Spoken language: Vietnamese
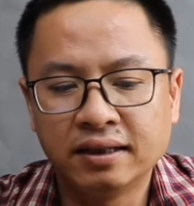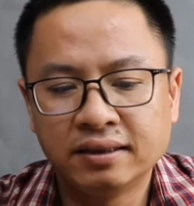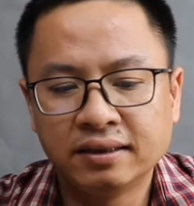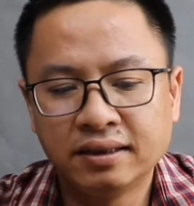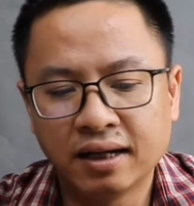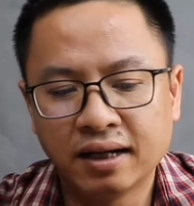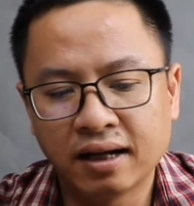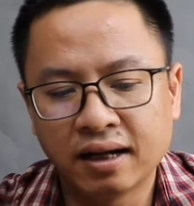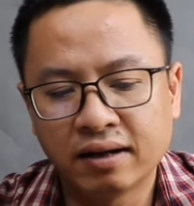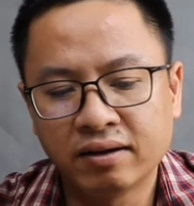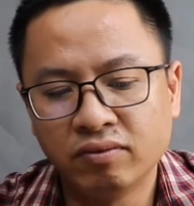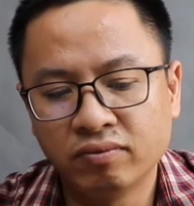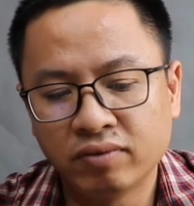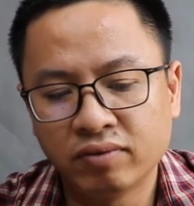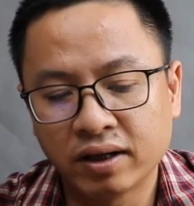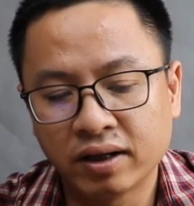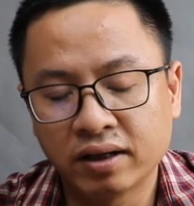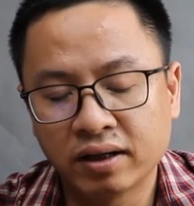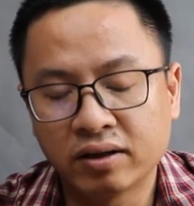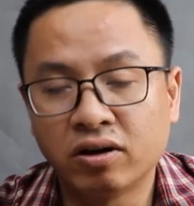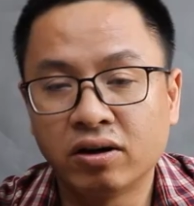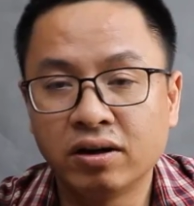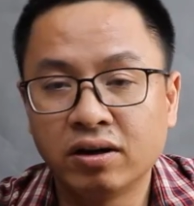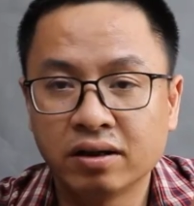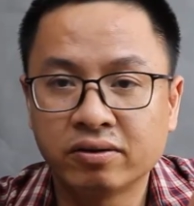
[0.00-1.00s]
tức là không phải
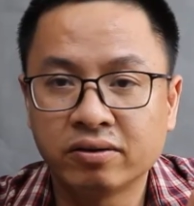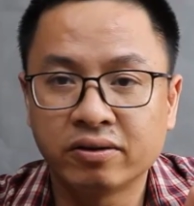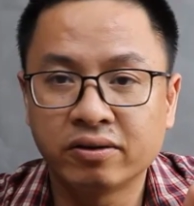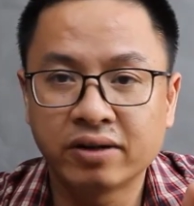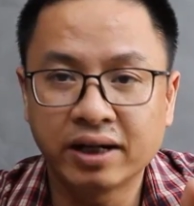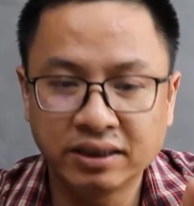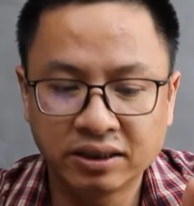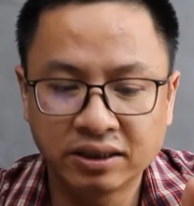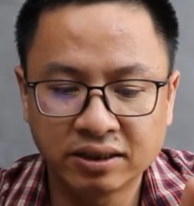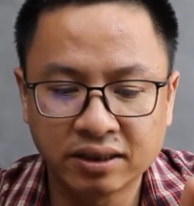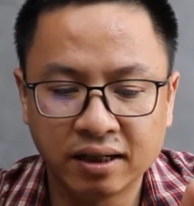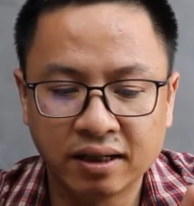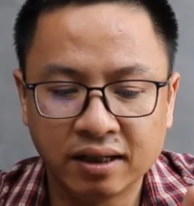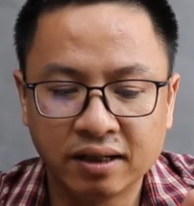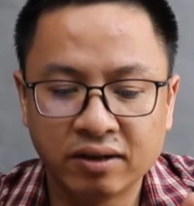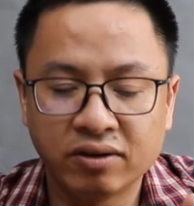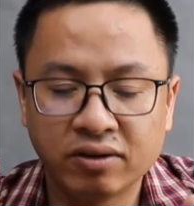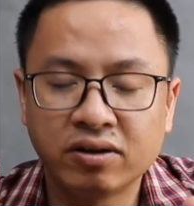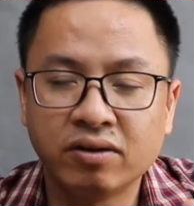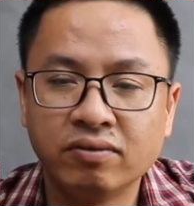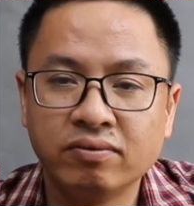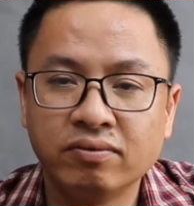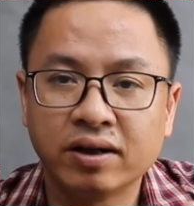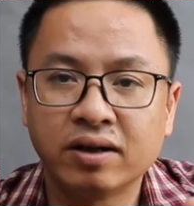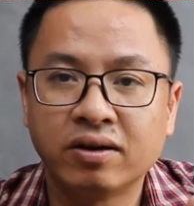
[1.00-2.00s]
color correction
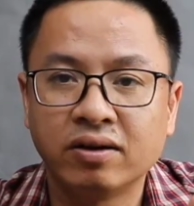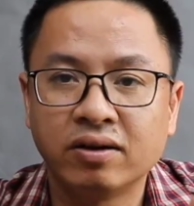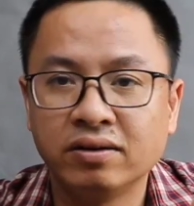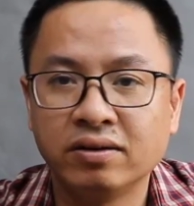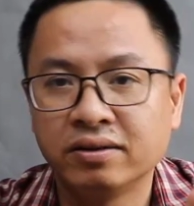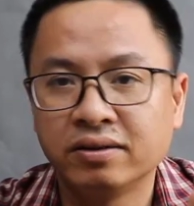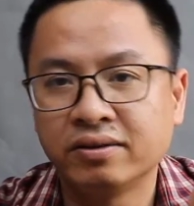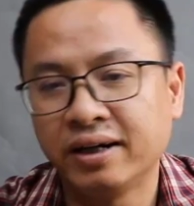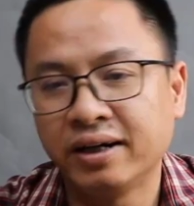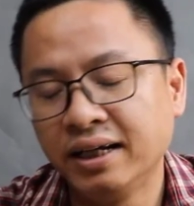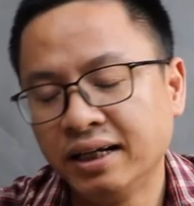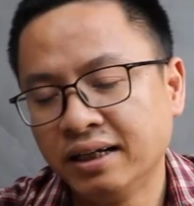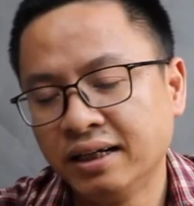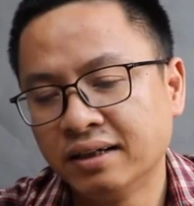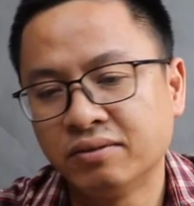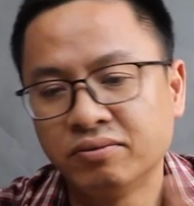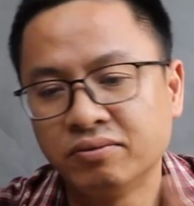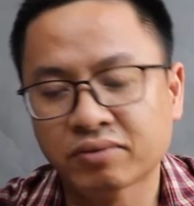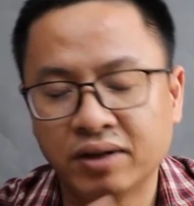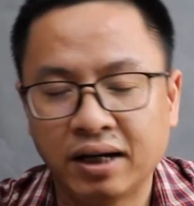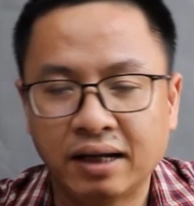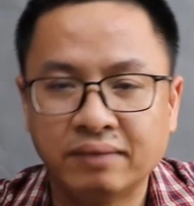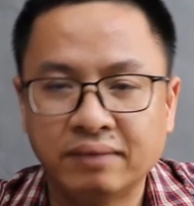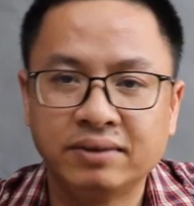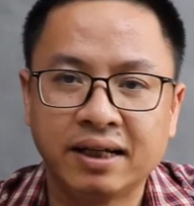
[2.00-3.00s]
không phải color grading không
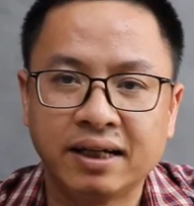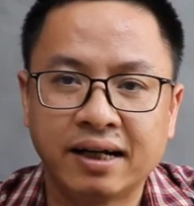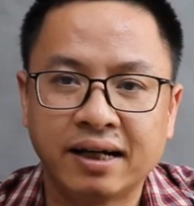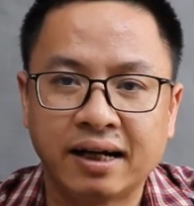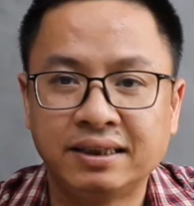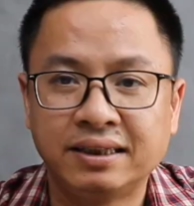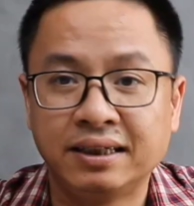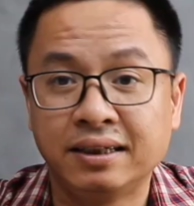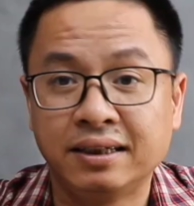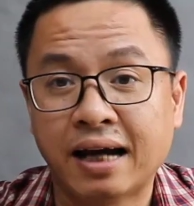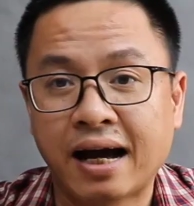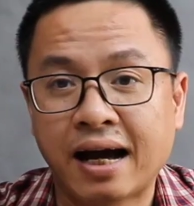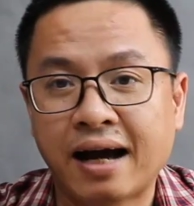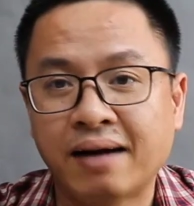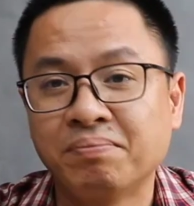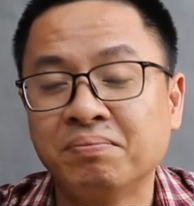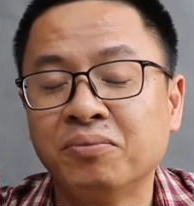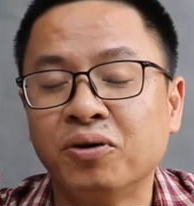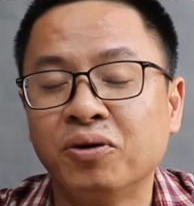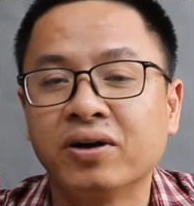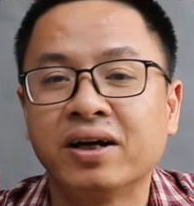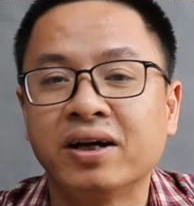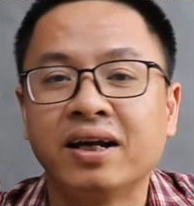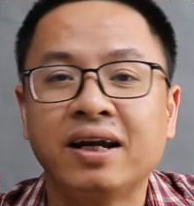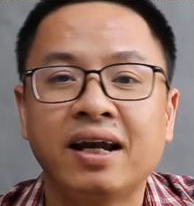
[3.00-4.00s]
phải làm gì cả chỉ áp
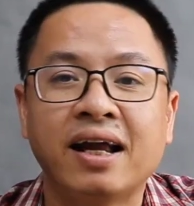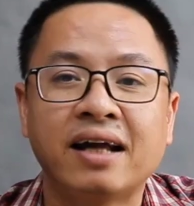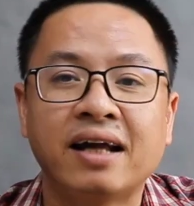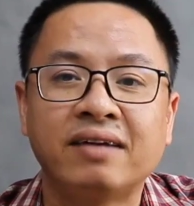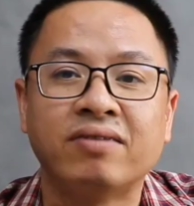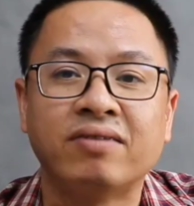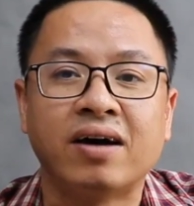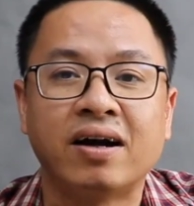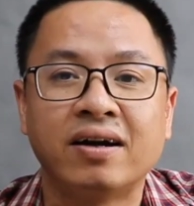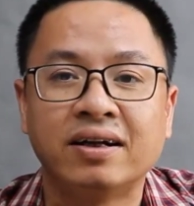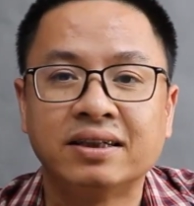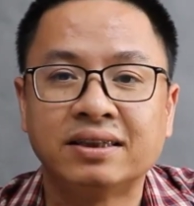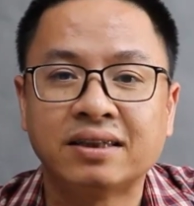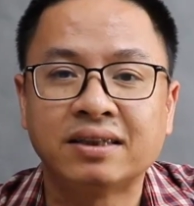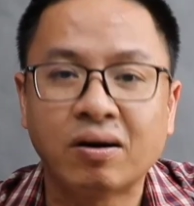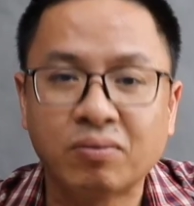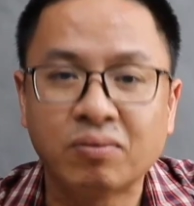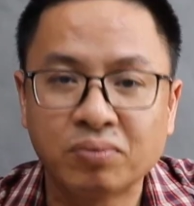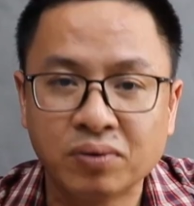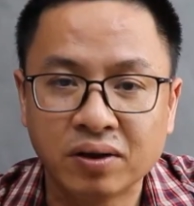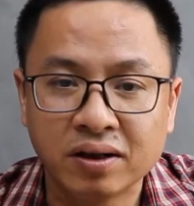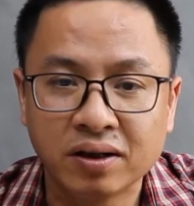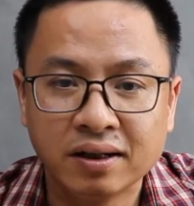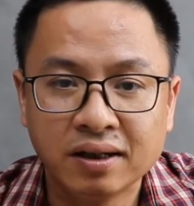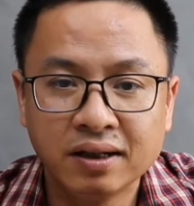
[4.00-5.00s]
mỗi cái lắt vào là xong
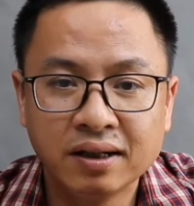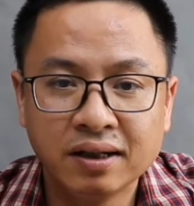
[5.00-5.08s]
thôi